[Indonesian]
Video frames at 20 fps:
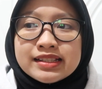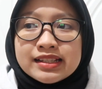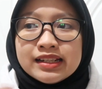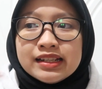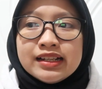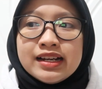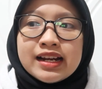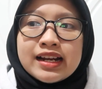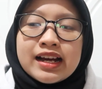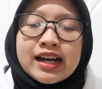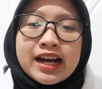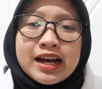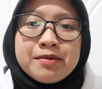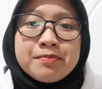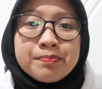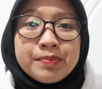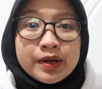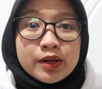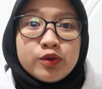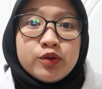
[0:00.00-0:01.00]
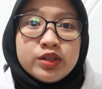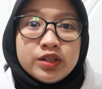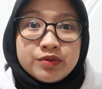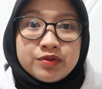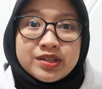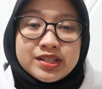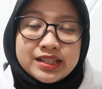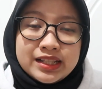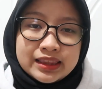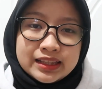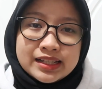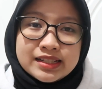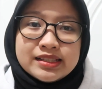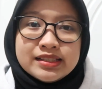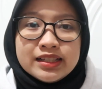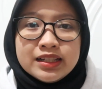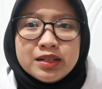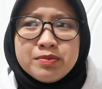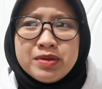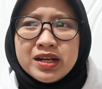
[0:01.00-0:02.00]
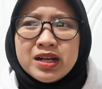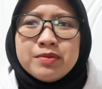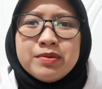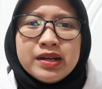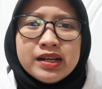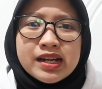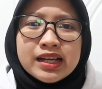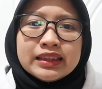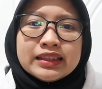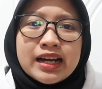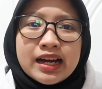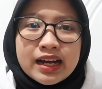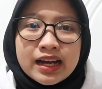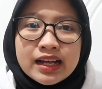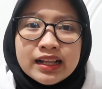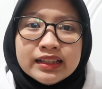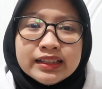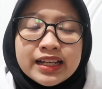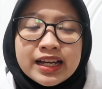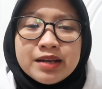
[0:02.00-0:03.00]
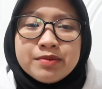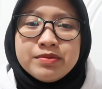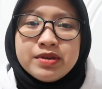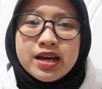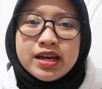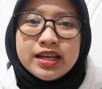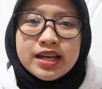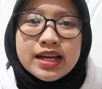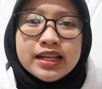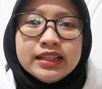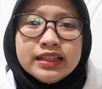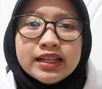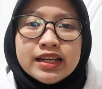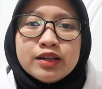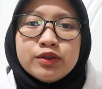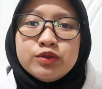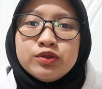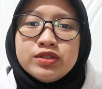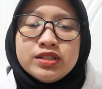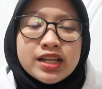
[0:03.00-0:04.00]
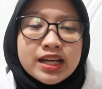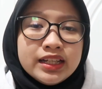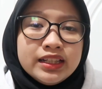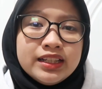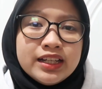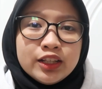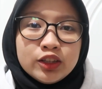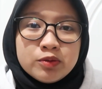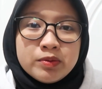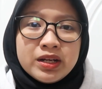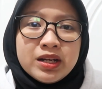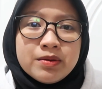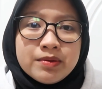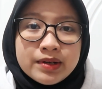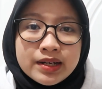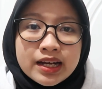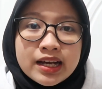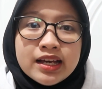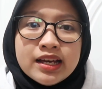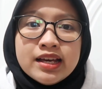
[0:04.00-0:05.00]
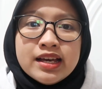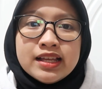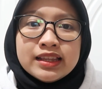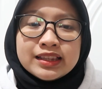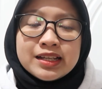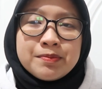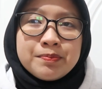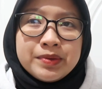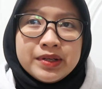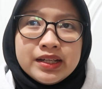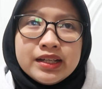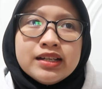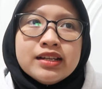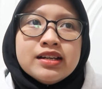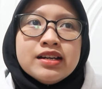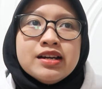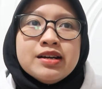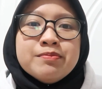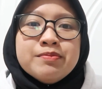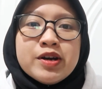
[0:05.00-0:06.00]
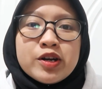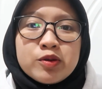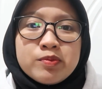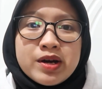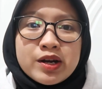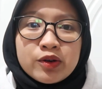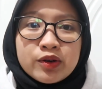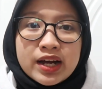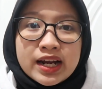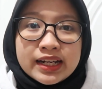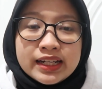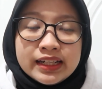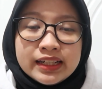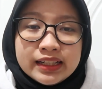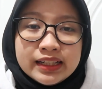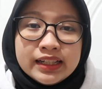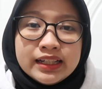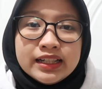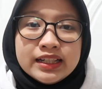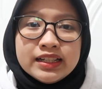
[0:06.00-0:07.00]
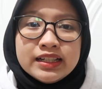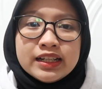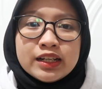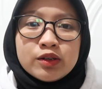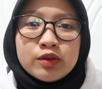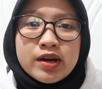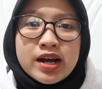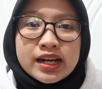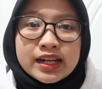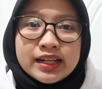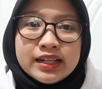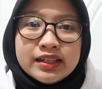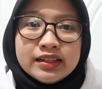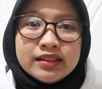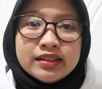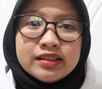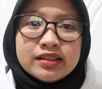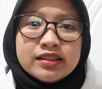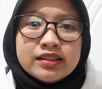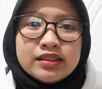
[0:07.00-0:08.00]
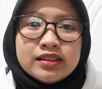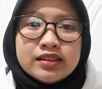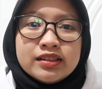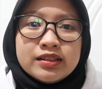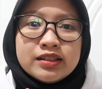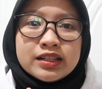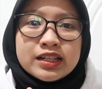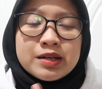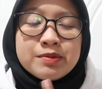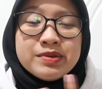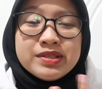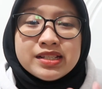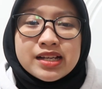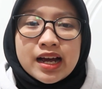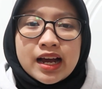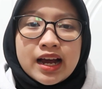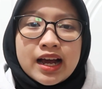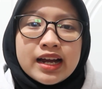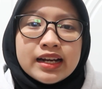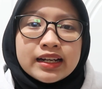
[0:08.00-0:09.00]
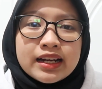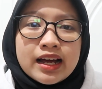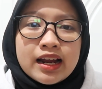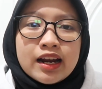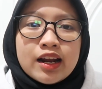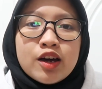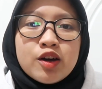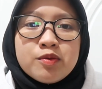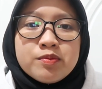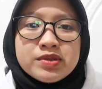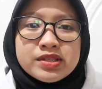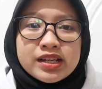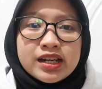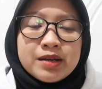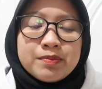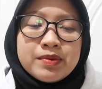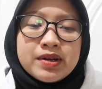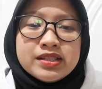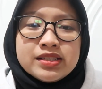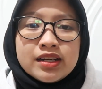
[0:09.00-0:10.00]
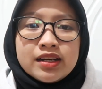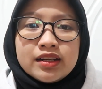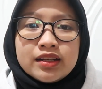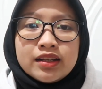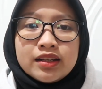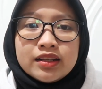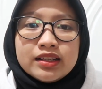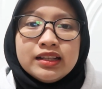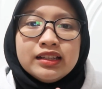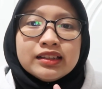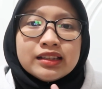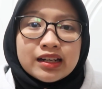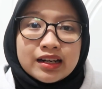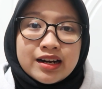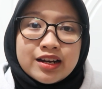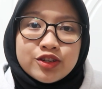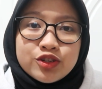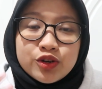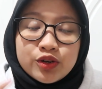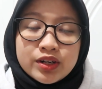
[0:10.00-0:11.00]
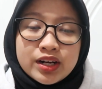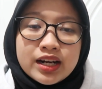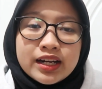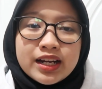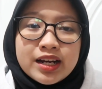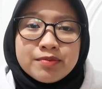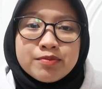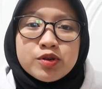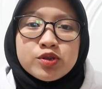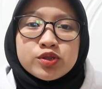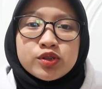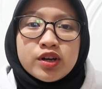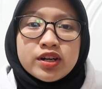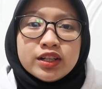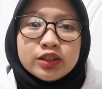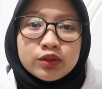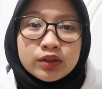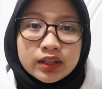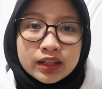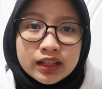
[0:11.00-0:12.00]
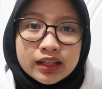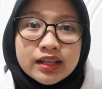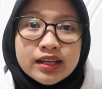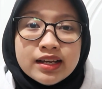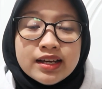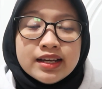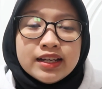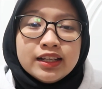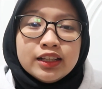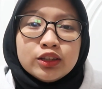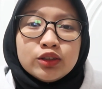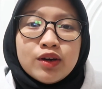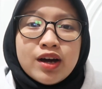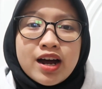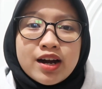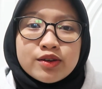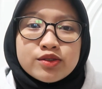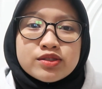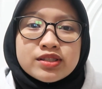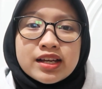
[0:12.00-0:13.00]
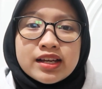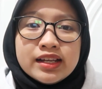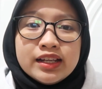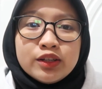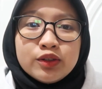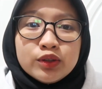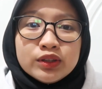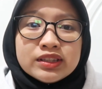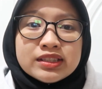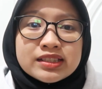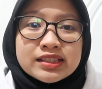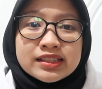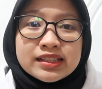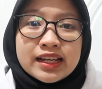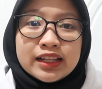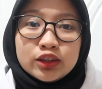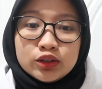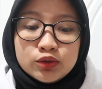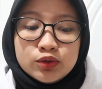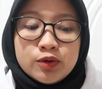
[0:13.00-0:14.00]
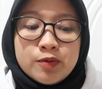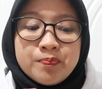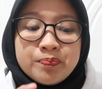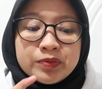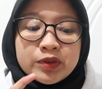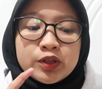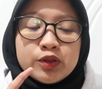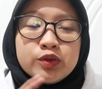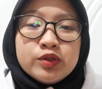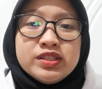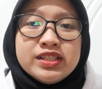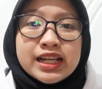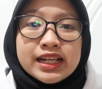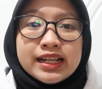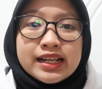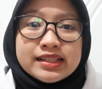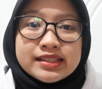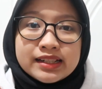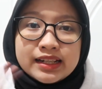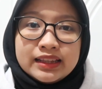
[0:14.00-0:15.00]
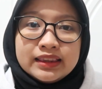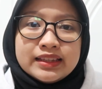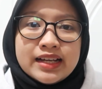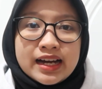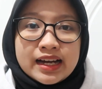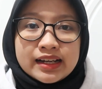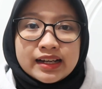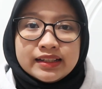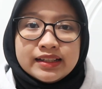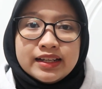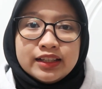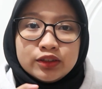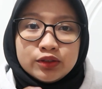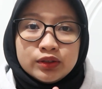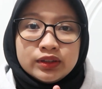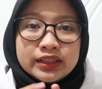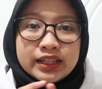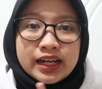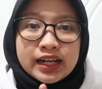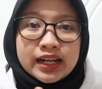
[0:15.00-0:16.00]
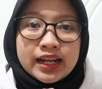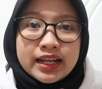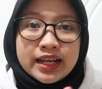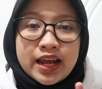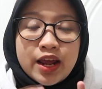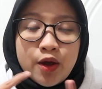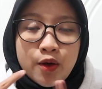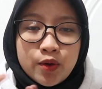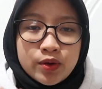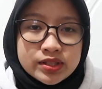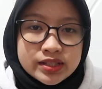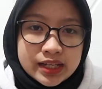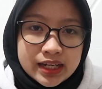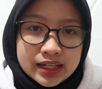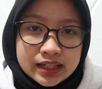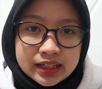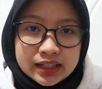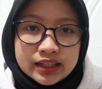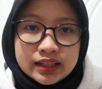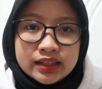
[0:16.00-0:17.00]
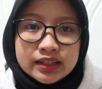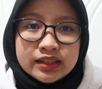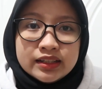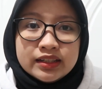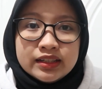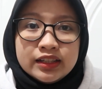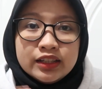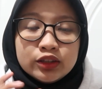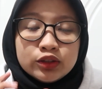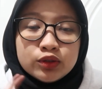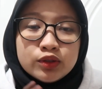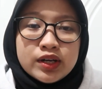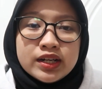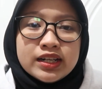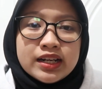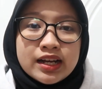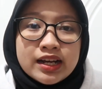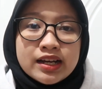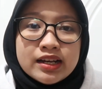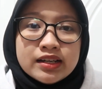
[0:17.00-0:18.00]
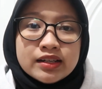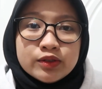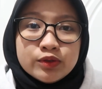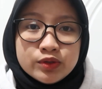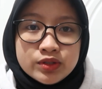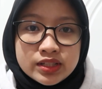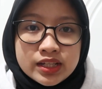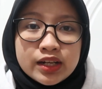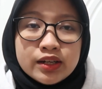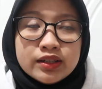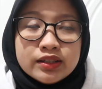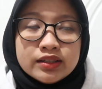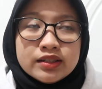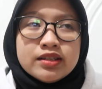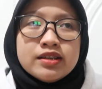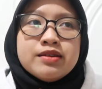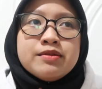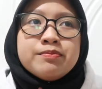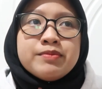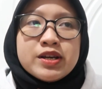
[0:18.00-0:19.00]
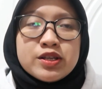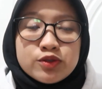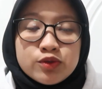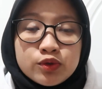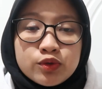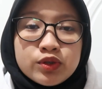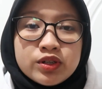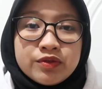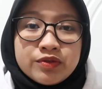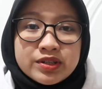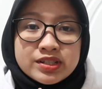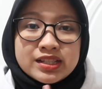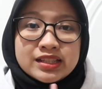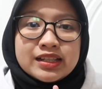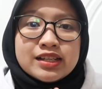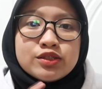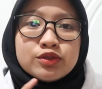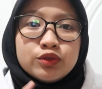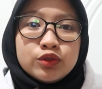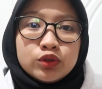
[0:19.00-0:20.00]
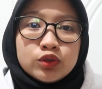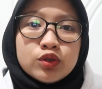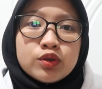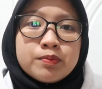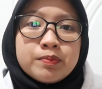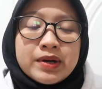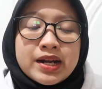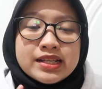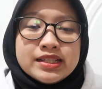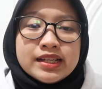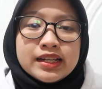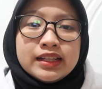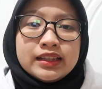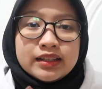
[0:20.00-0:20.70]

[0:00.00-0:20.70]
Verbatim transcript: diselenggarakan per universitas. Jadi beda-beda tanggalnya, biayanya, ujiannya itu beda-beda. Tapi baru-baru kali ini dikeluarin uh, kebijakan kalau misalnya pelajar inter internasional yang mau sekolah di Turki itu harus ikut satu ujian yang serentak yaitu TRYEC ini itu adalah ujian masuk universitas untuk pelajar